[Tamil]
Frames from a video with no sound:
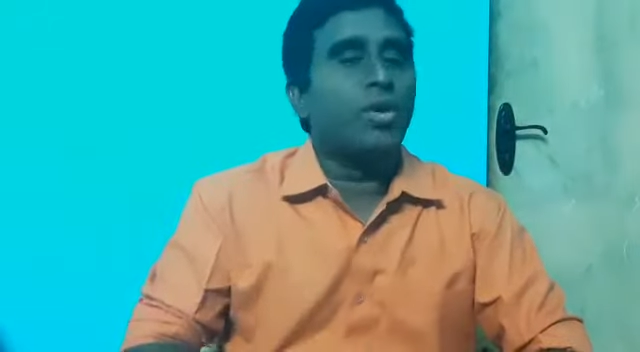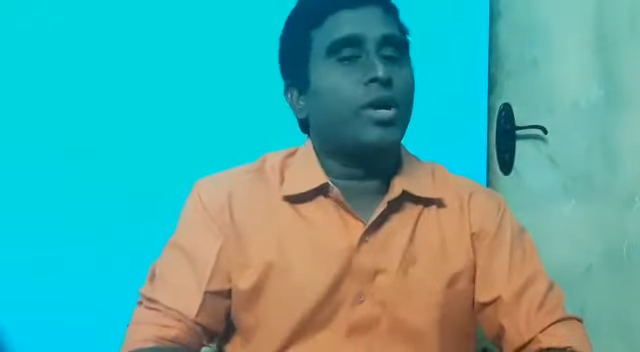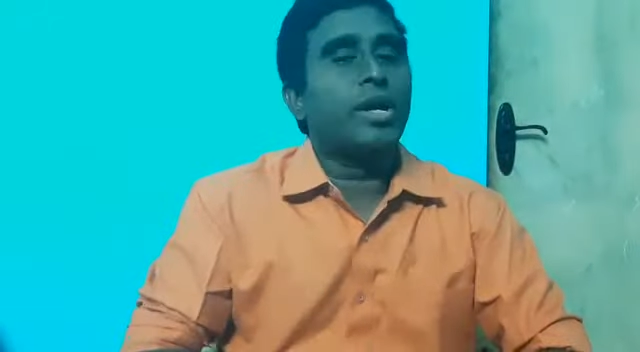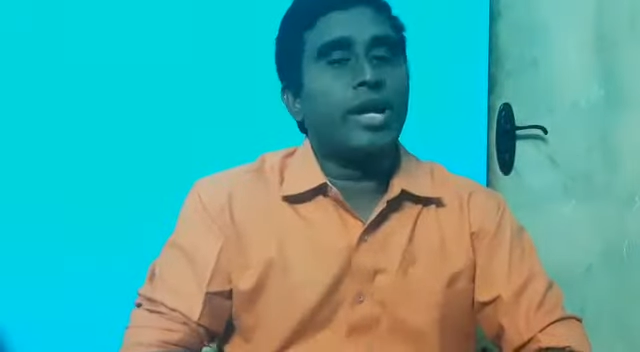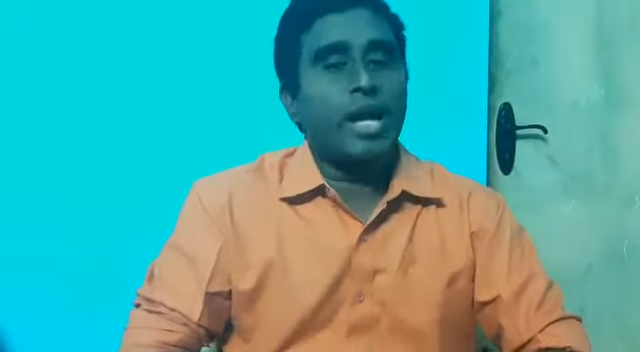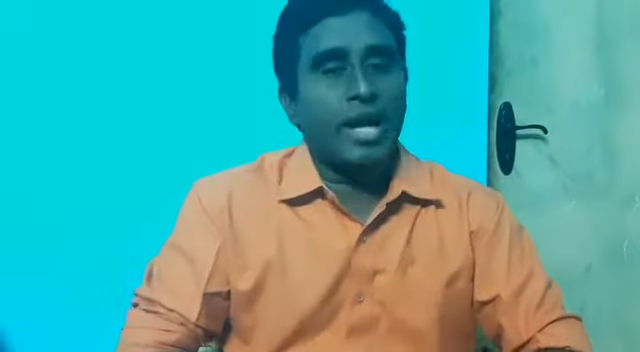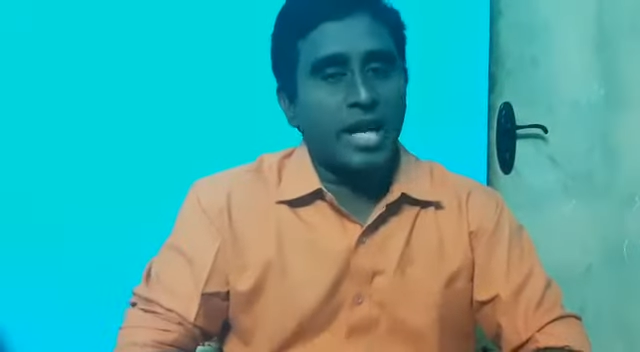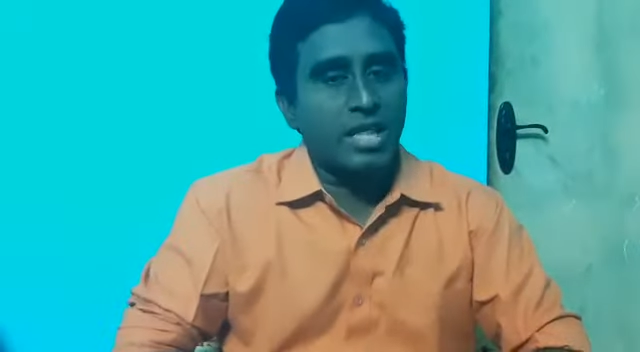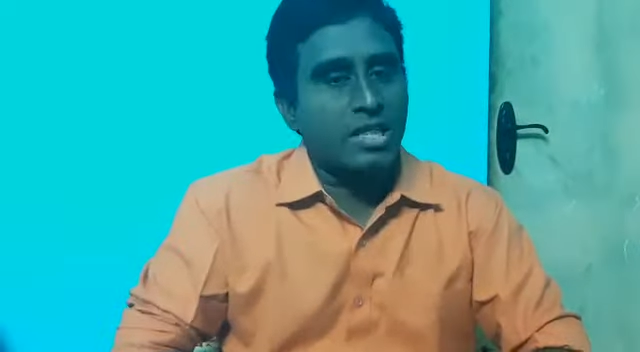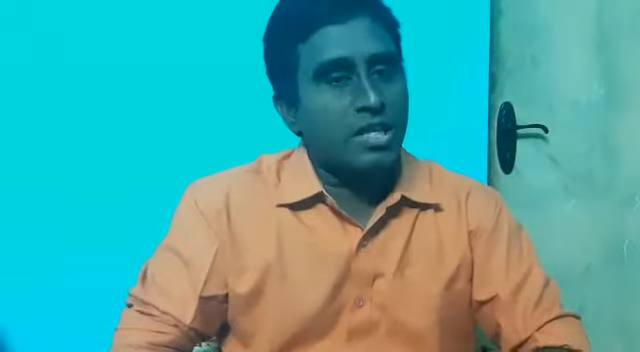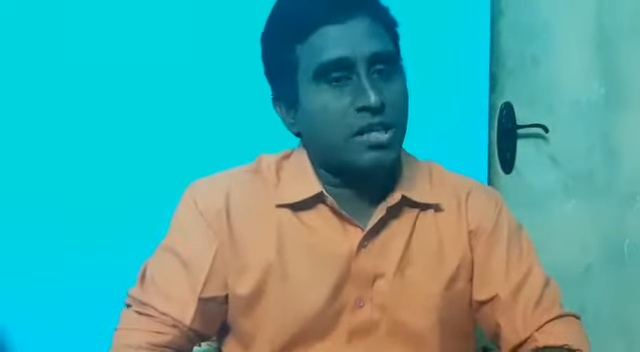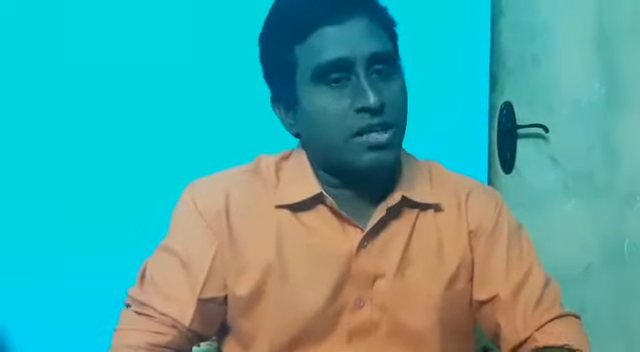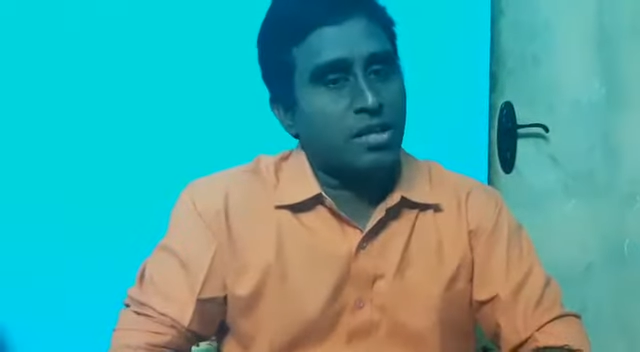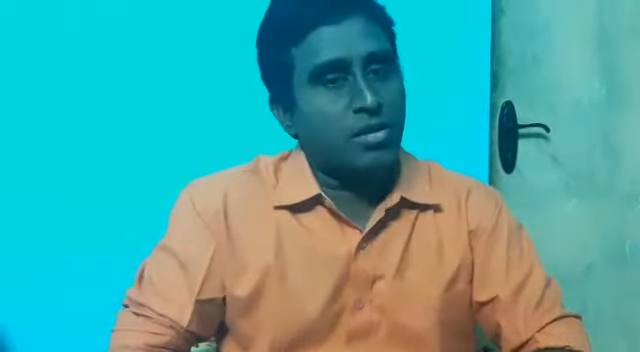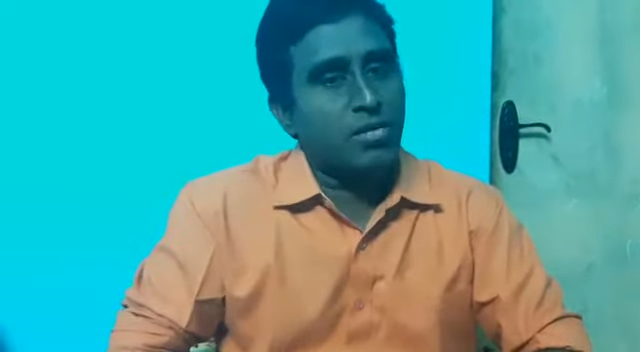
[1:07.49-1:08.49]
ஒன்றை அடைந்தே
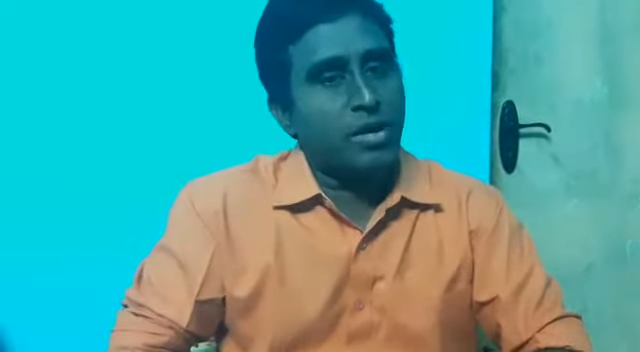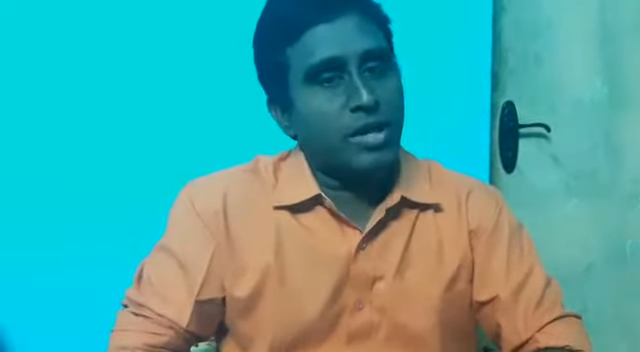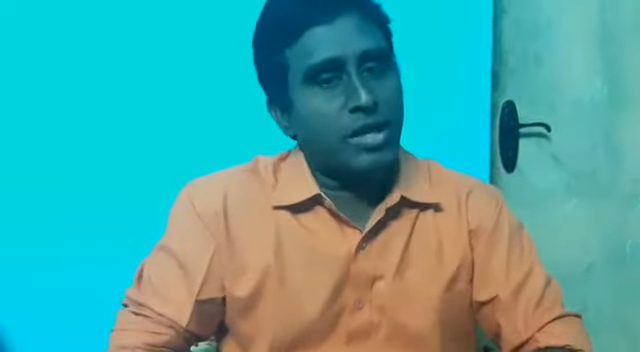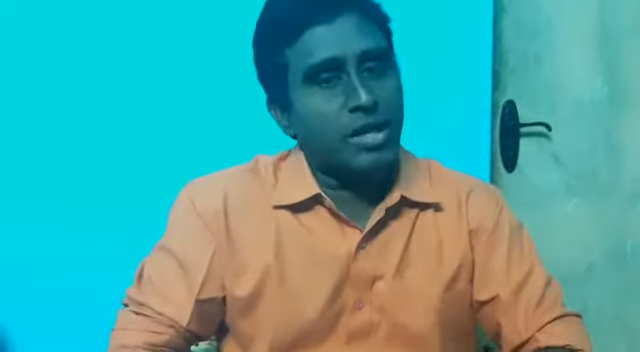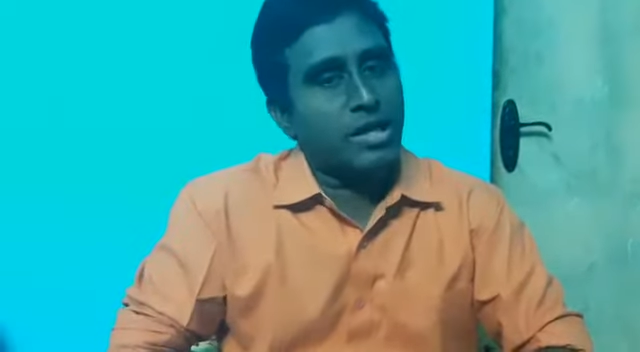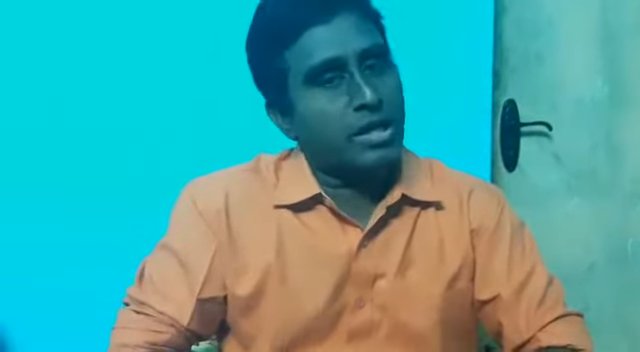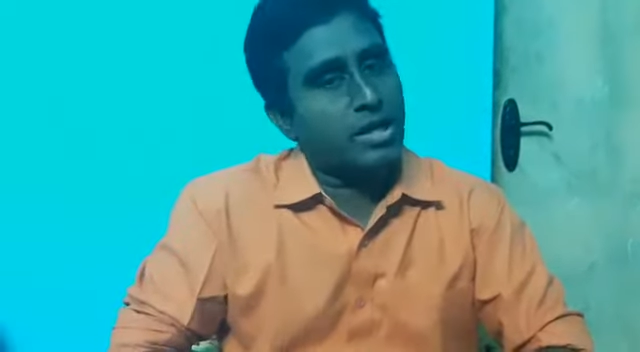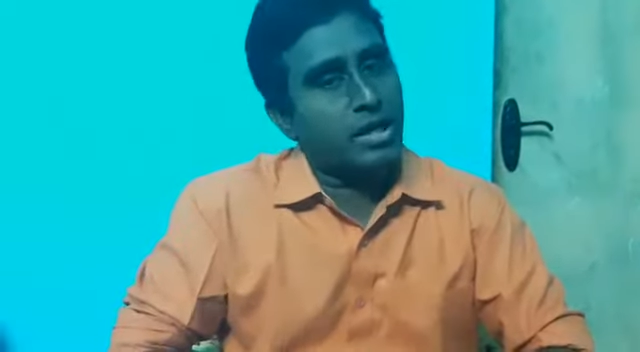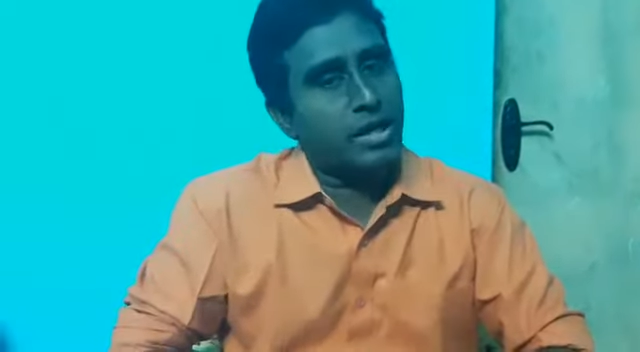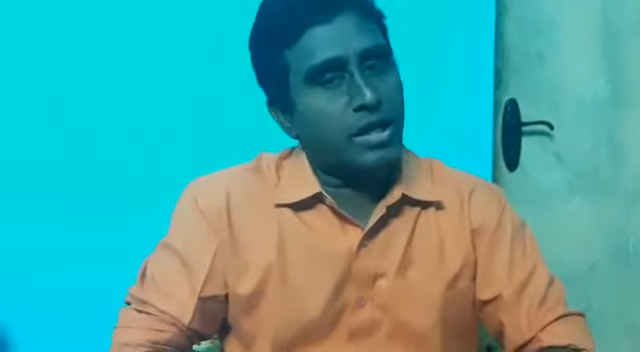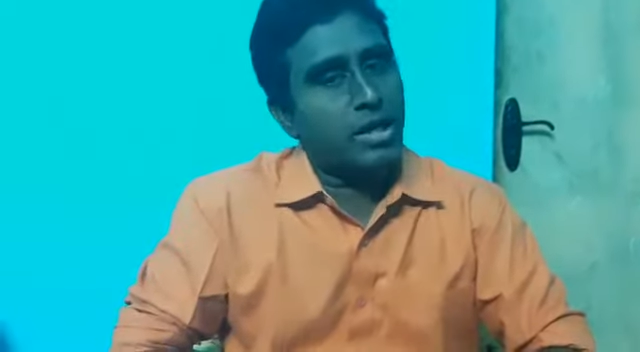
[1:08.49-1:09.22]
தீர்வார்கள் என்ற